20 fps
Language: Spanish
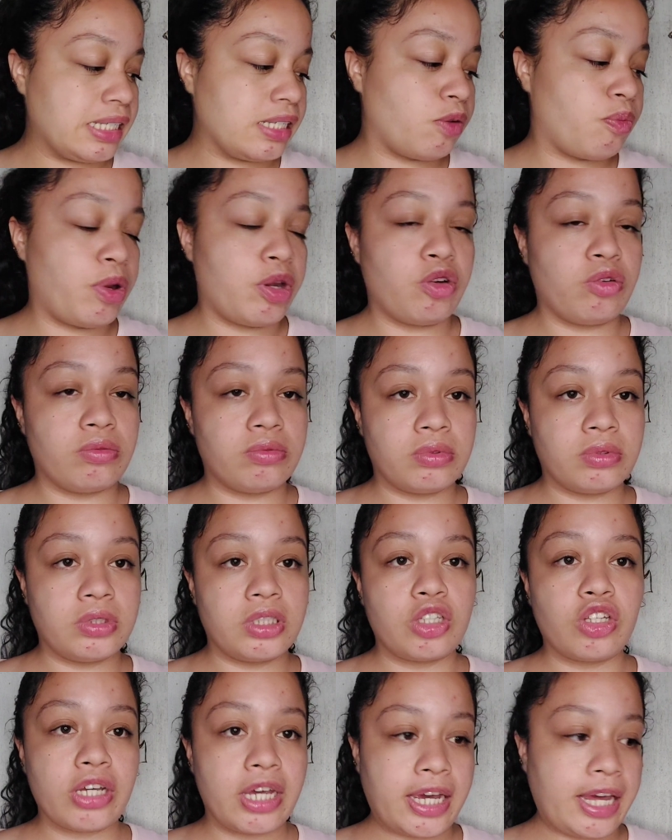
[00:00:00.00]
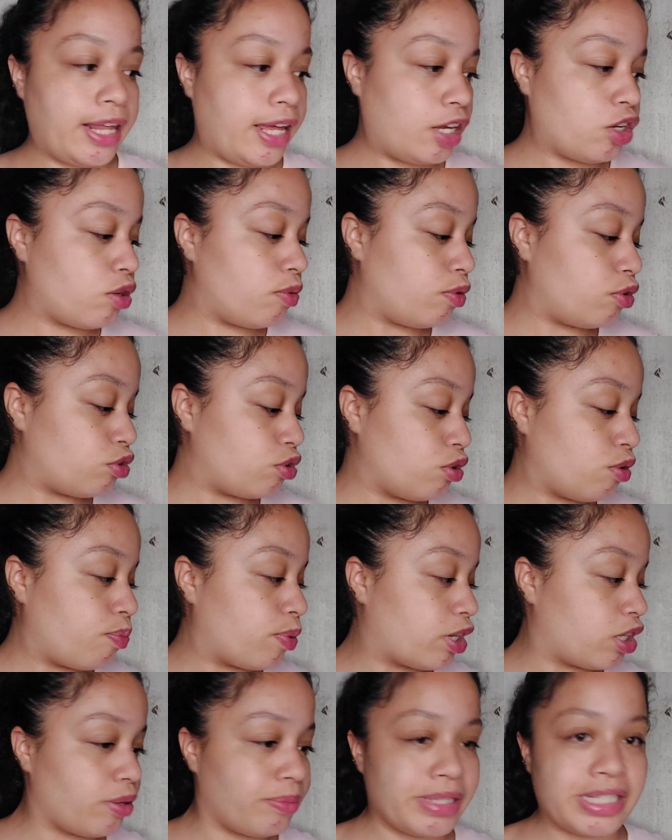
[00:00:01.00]
Bueno, siento que cada año evoluciona un
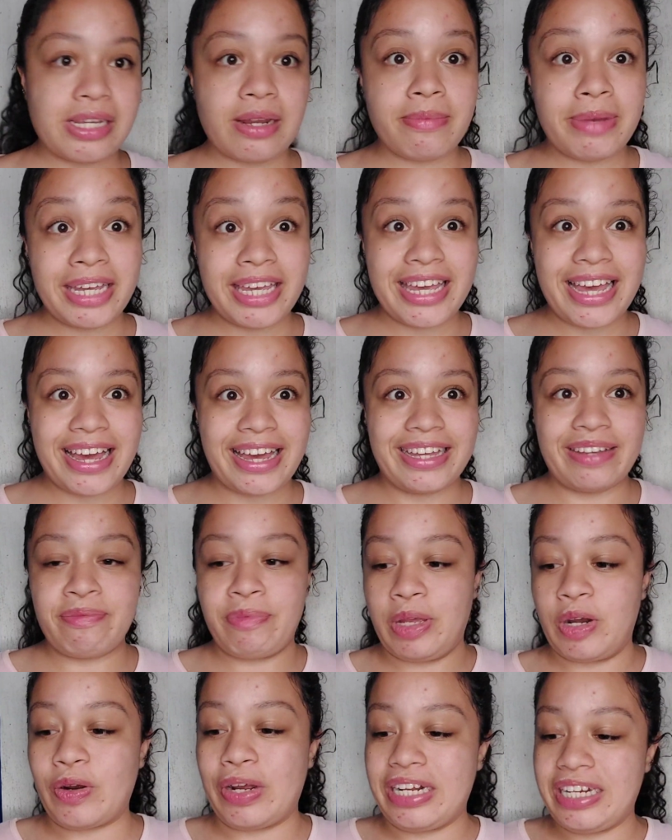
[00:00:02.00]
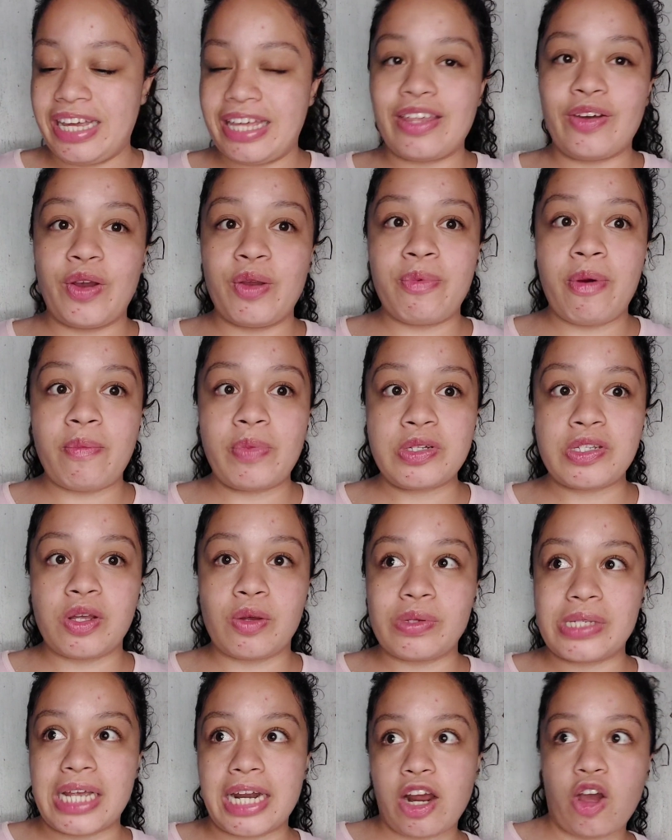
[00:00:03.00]
poquito más en el maquillaje, pero el día de hoy vamos a
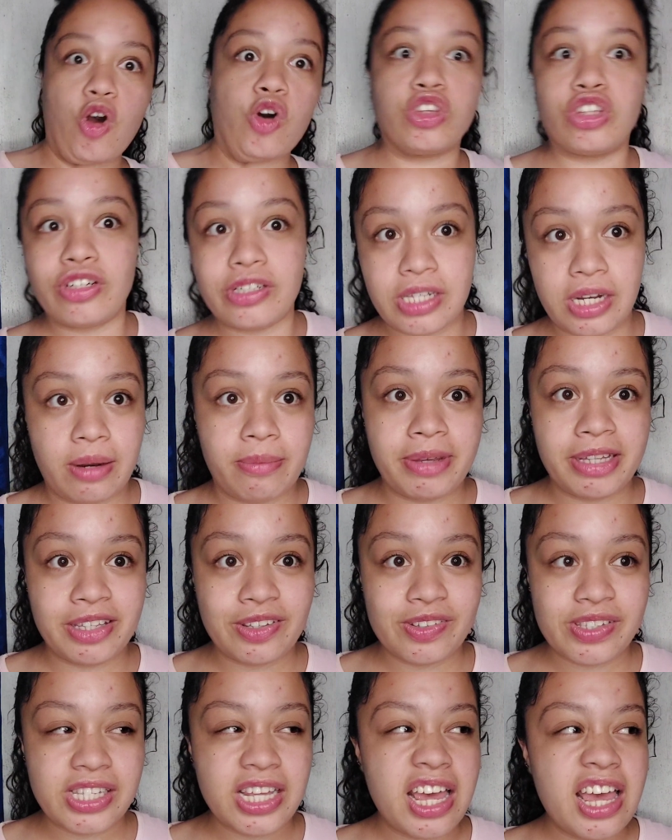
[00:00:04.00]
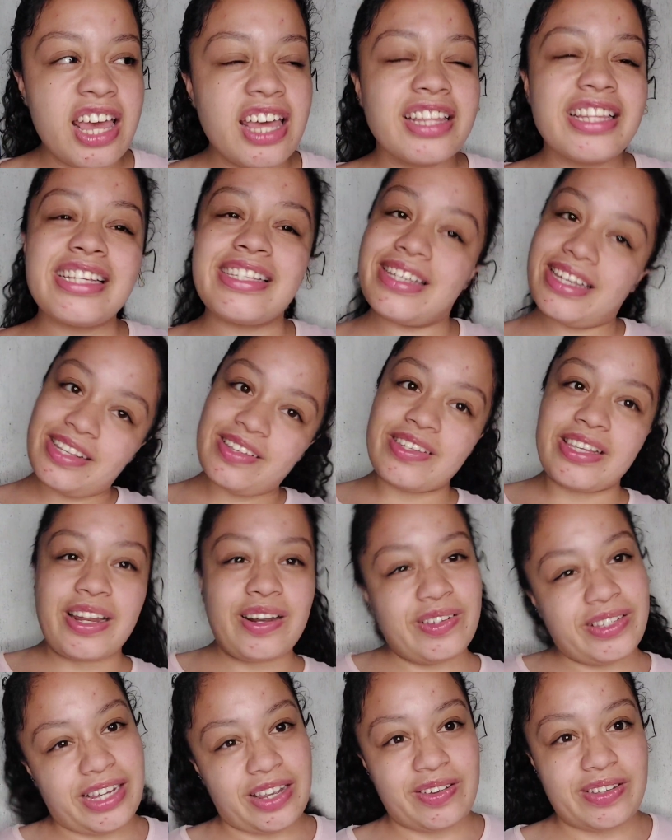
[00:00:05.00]
usar otros elementos distintos a
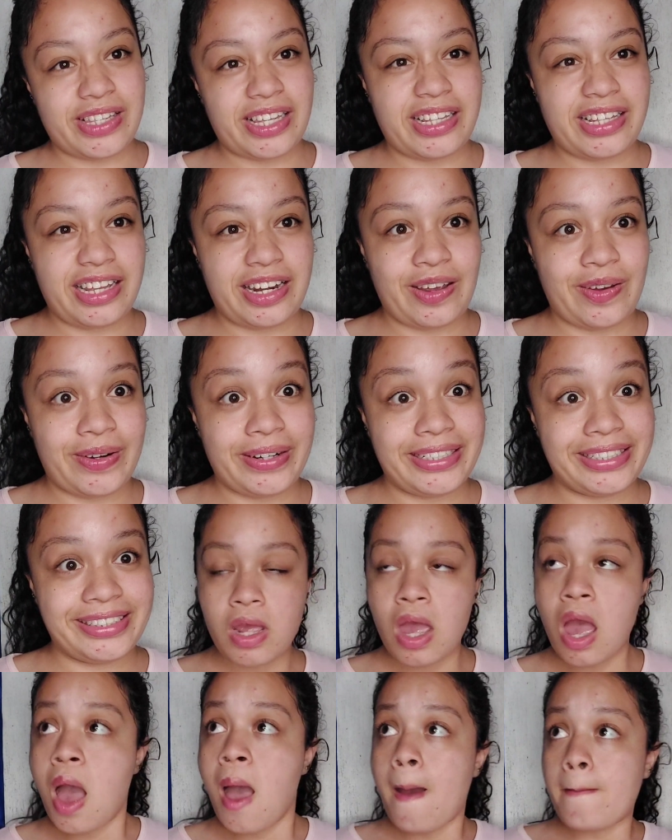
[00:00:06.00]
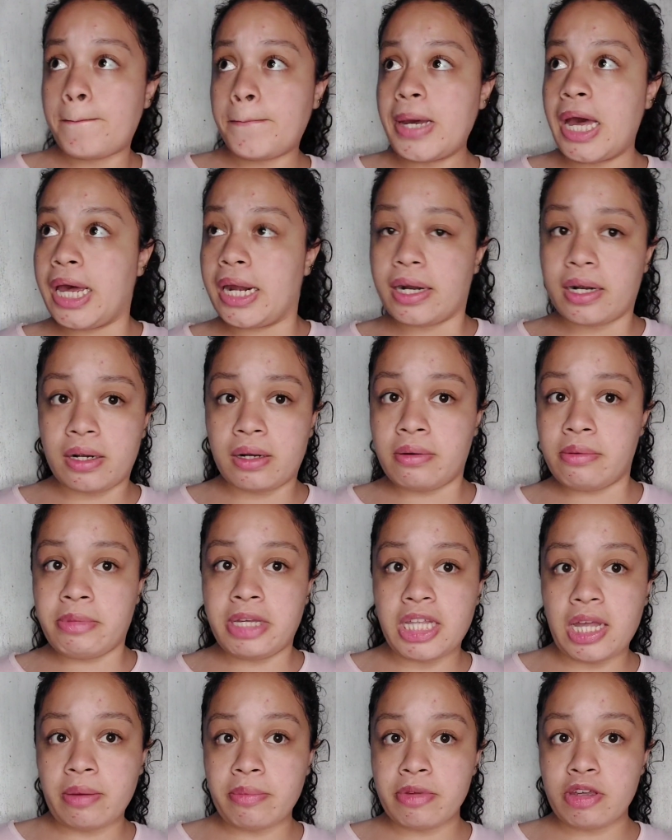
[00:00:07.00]
los años anteriores.
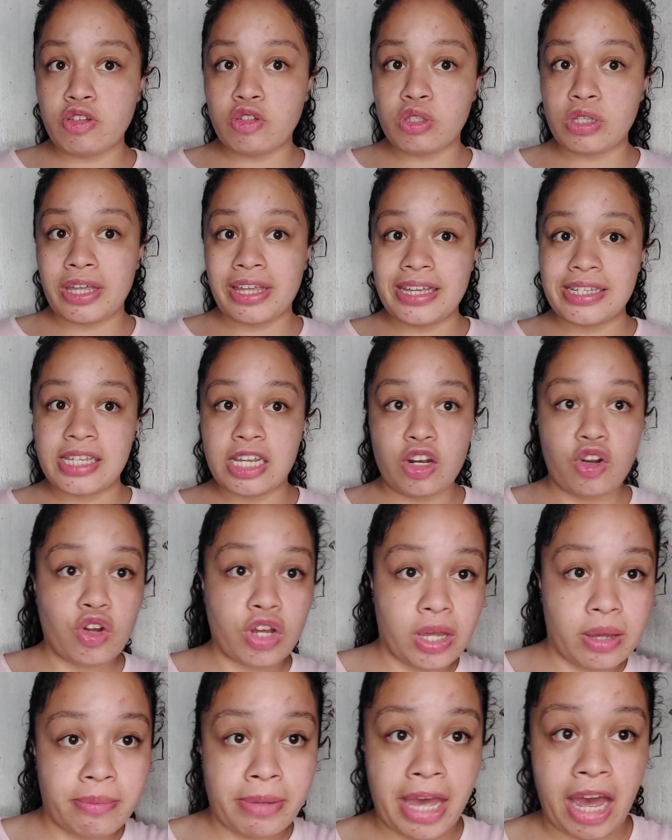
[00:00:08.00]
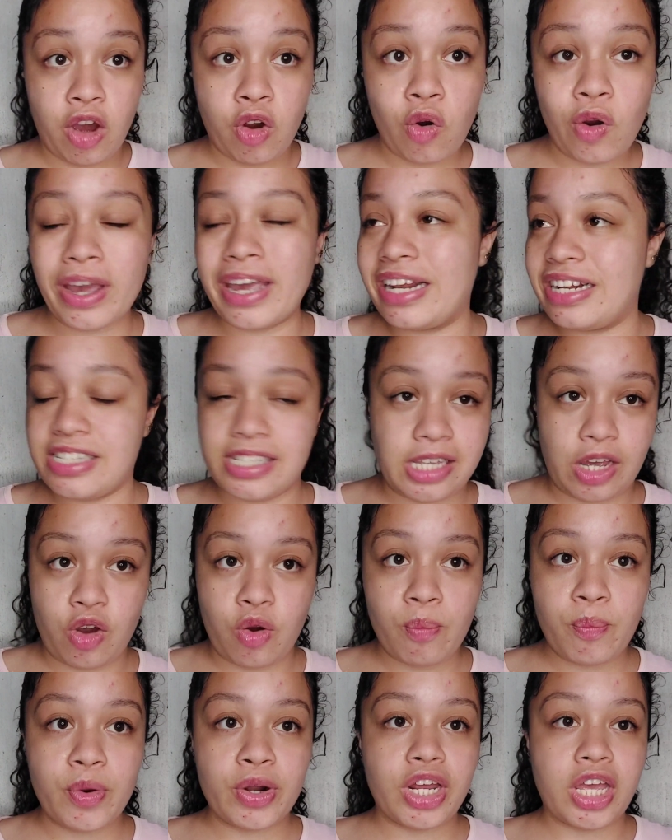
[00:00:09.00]
Permítanme ustedes en lo que me hago el
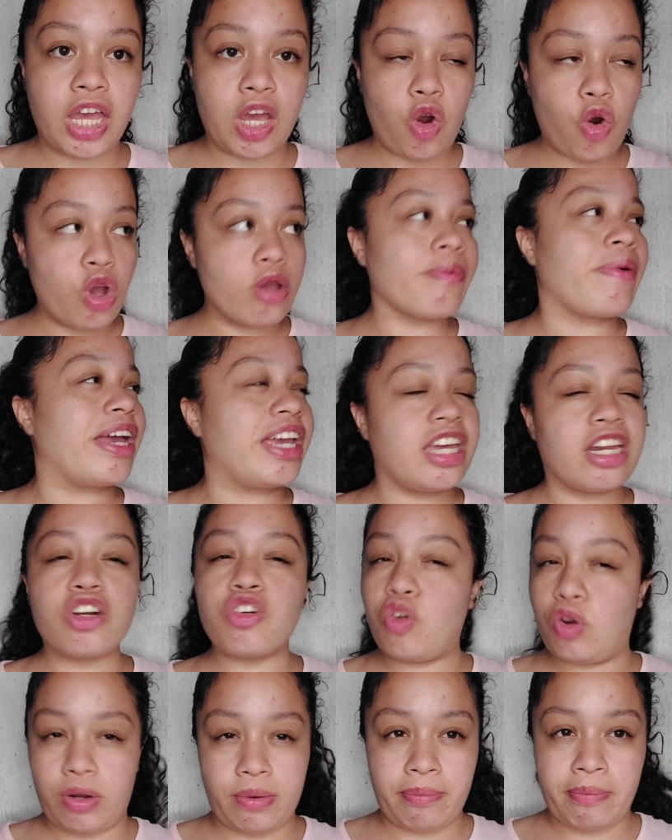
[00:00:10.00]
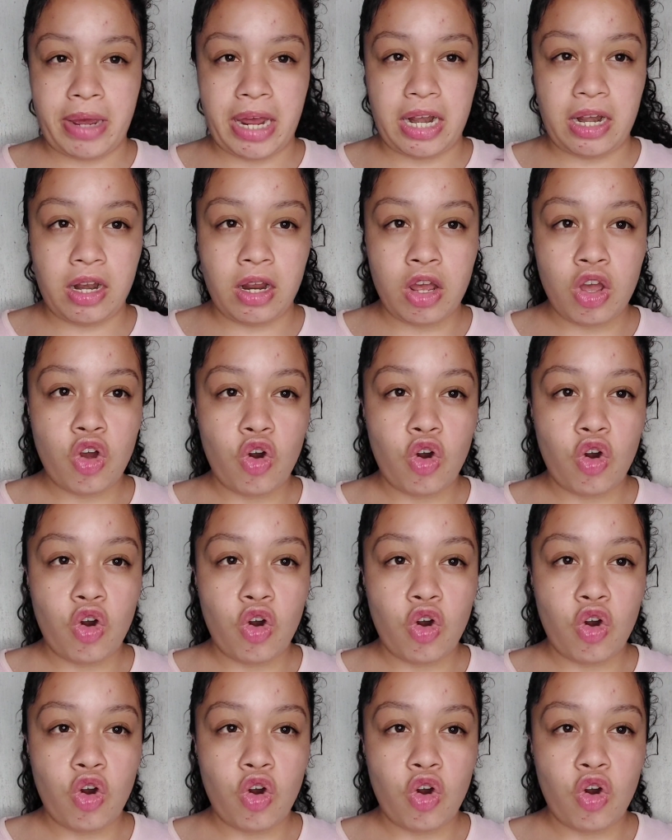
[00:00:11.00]
cejón porque hoy va a ir normal.